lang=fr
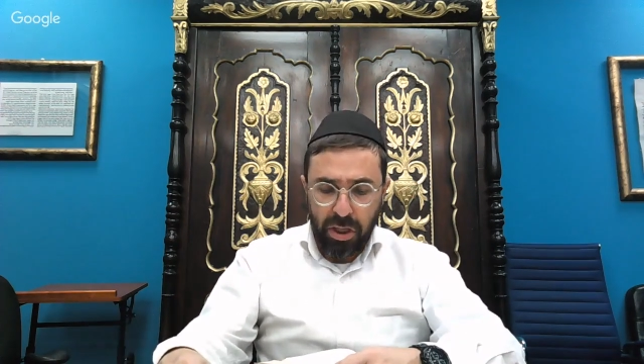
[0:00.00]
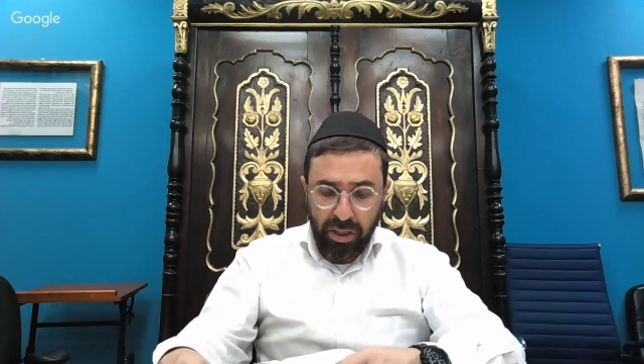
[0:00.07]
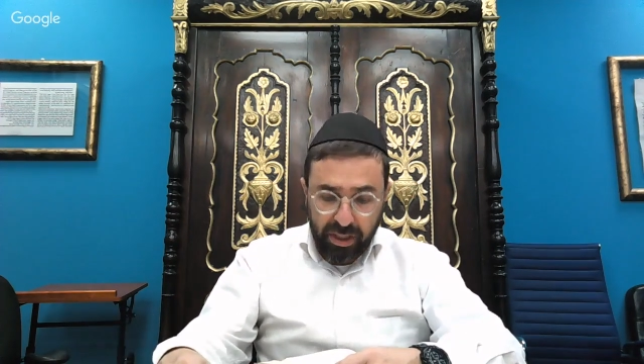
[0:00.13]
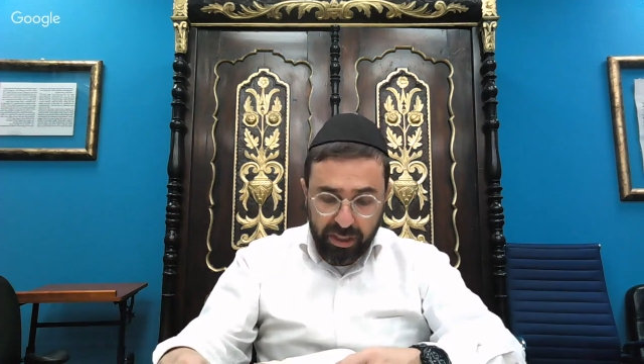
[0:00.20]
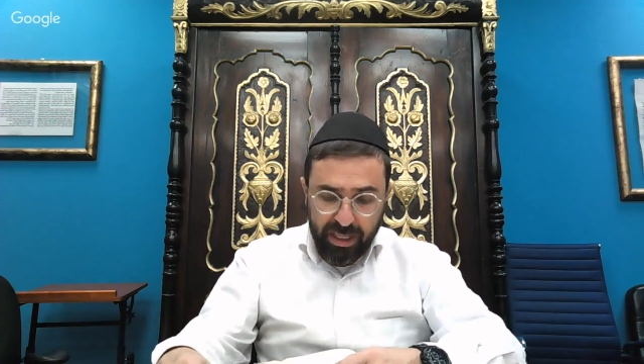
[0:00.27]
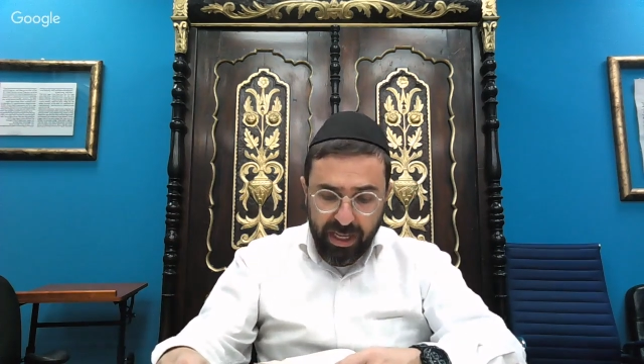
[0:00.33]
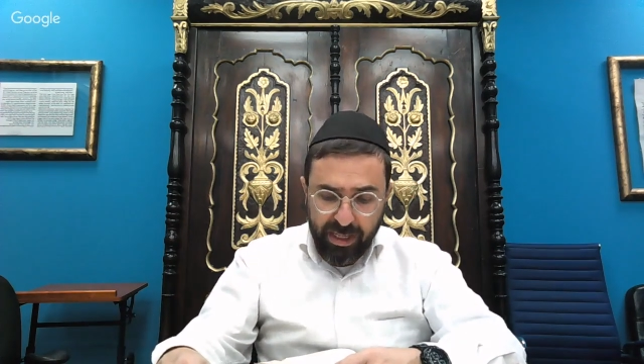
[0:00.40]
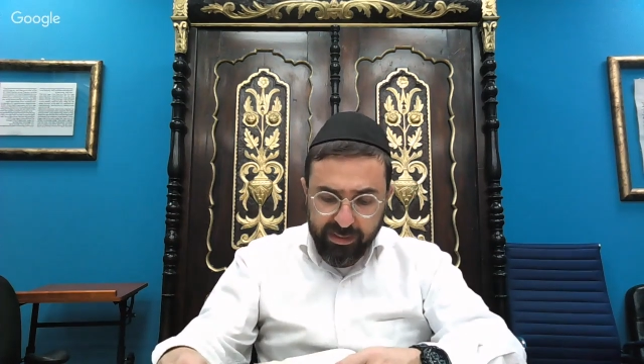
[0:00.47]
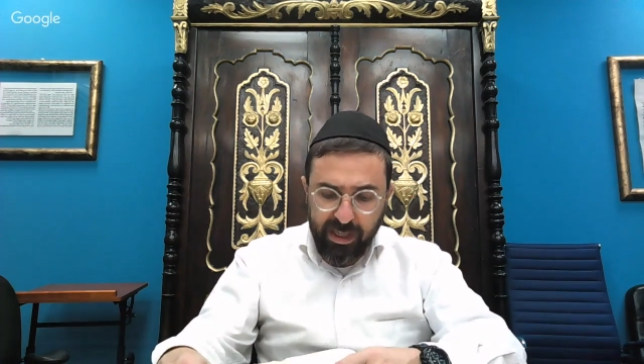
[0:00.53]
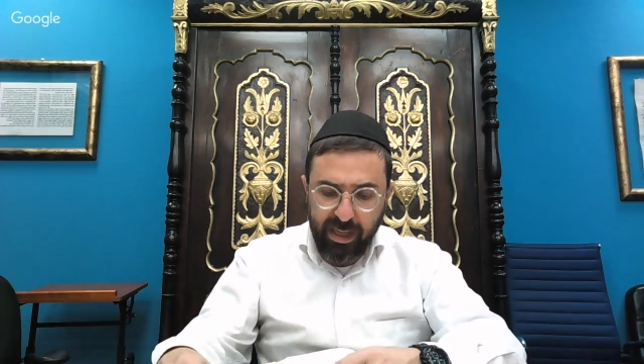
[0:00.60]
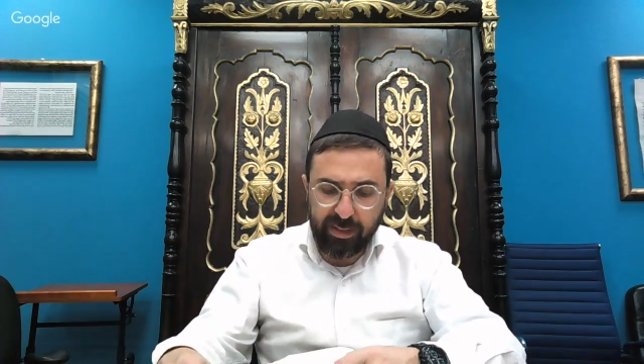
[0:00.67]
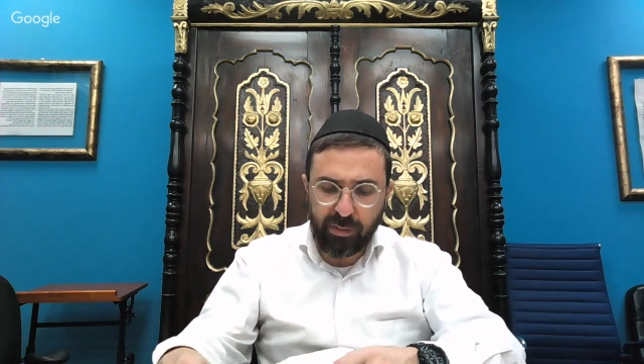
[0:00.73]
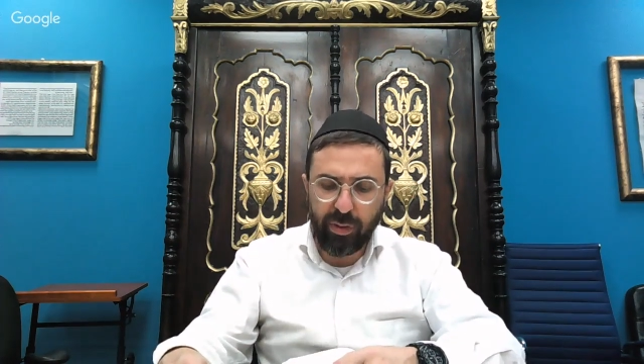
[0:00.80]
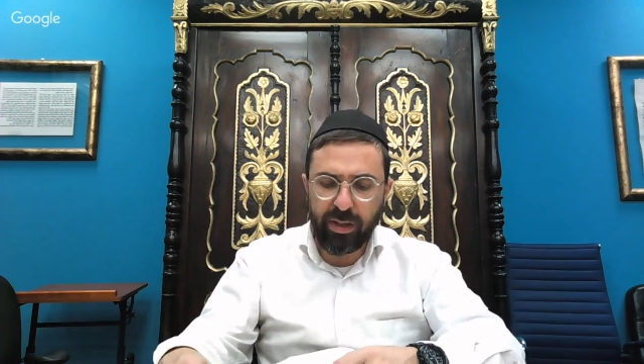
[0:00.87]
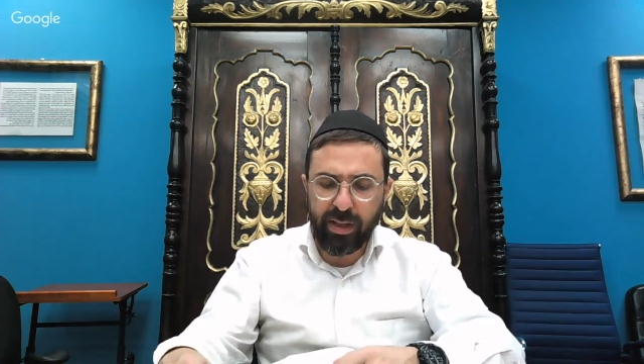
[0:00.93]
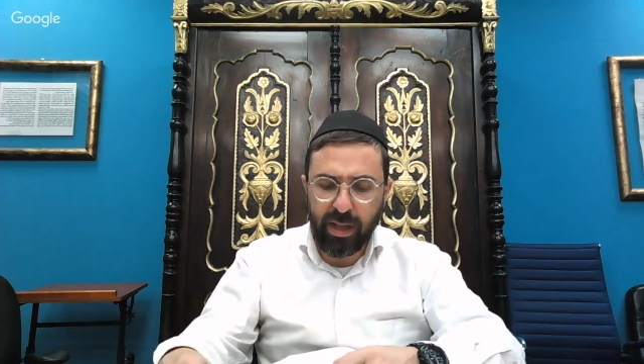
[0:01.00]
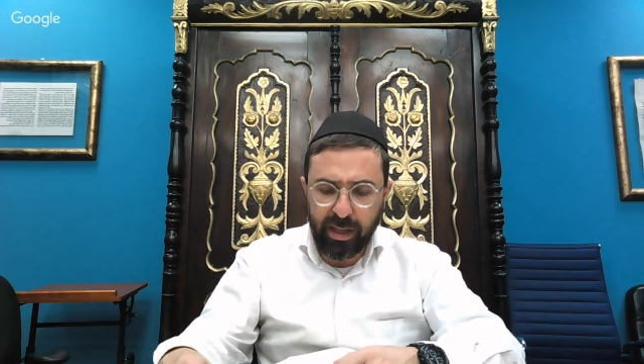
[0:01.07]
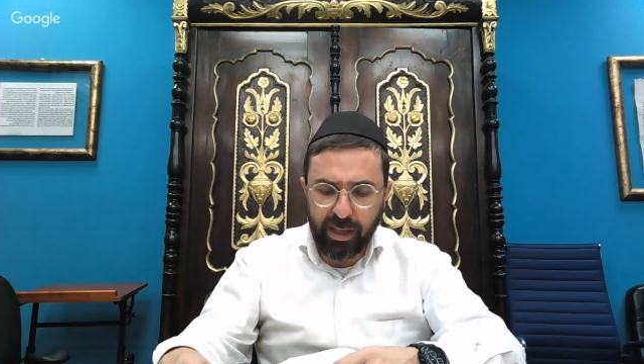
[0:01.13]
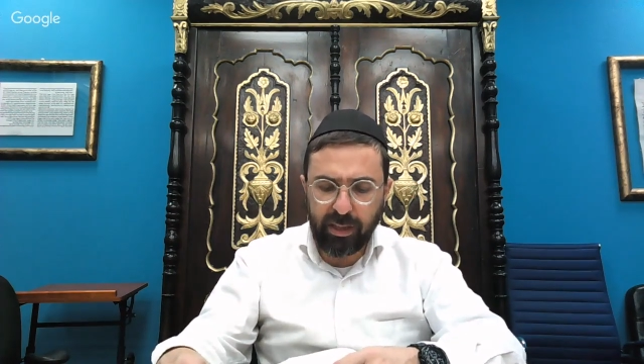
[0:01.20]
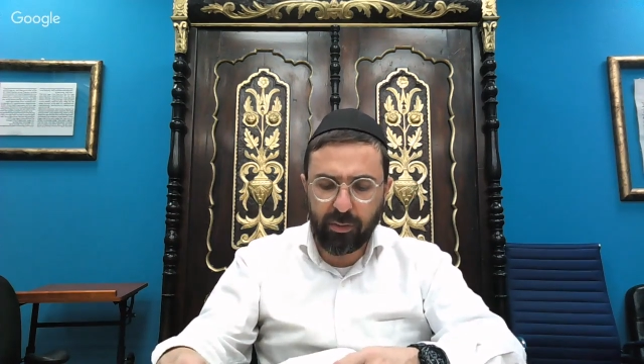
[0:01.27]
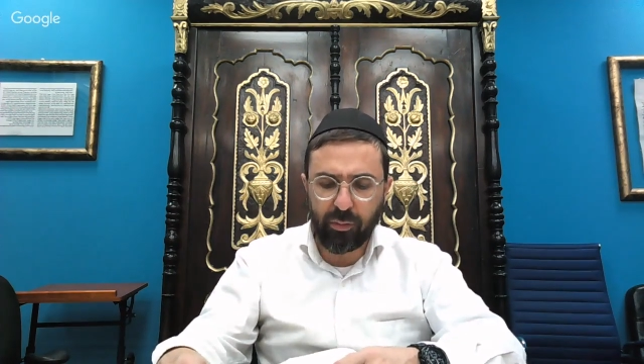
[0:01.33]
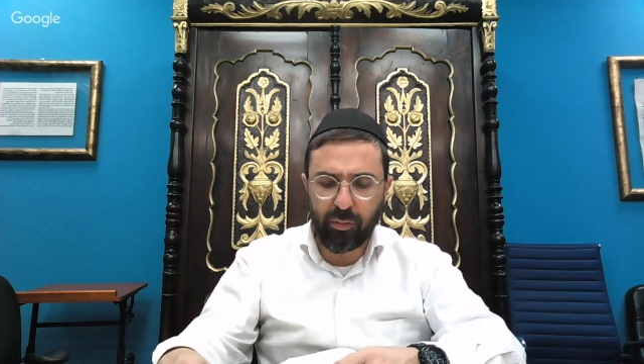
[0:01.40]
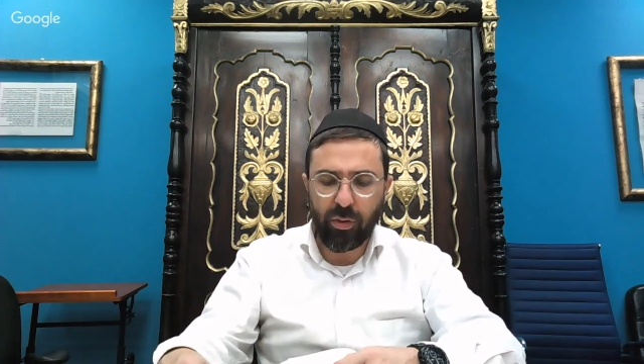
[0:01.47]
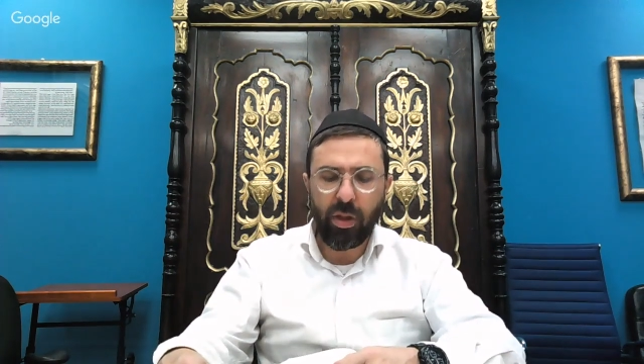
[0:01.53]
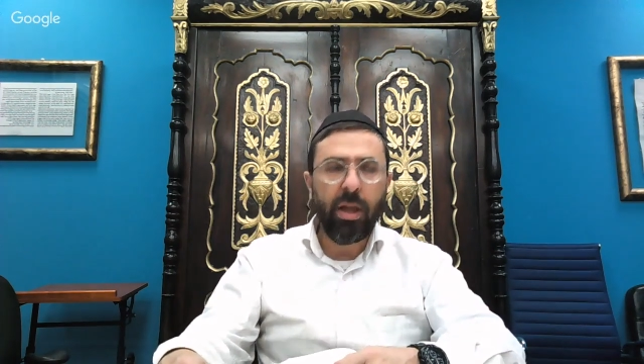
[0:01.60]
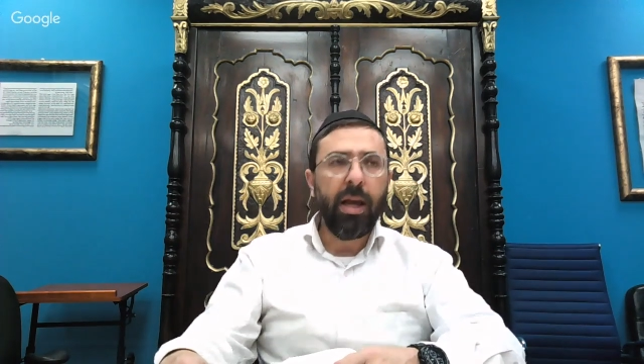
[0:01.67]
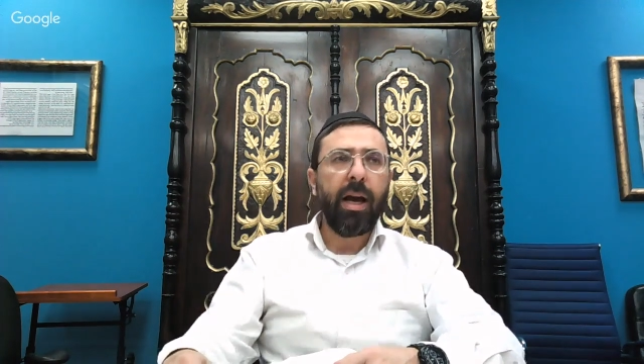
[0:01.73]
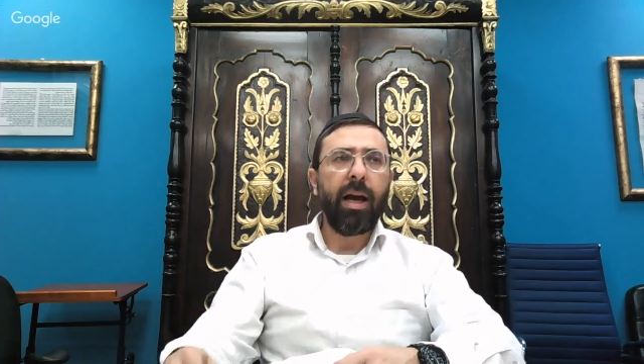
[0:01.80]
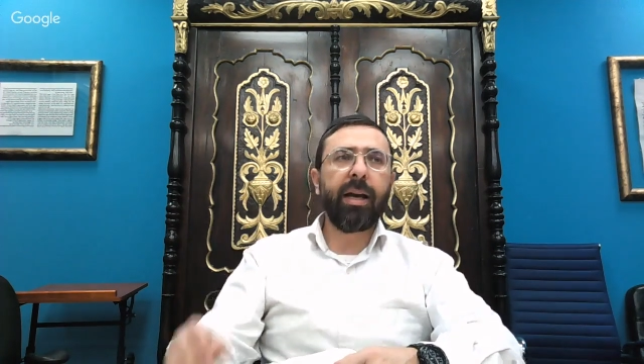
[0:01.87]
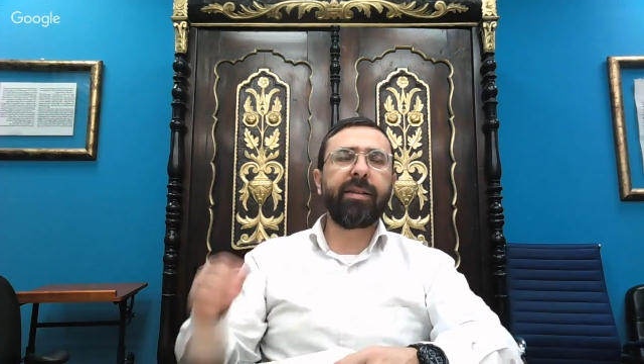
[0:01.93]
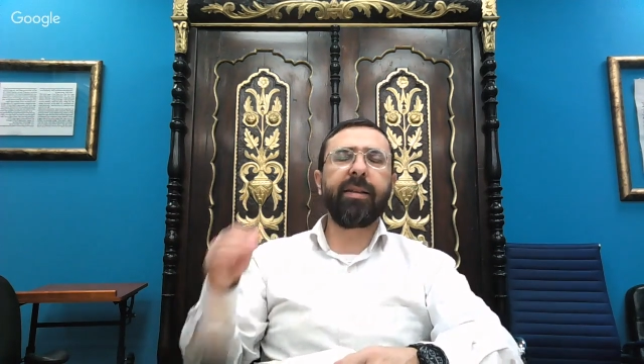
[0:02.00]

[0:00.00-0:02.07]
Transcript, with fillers: Klietz Alors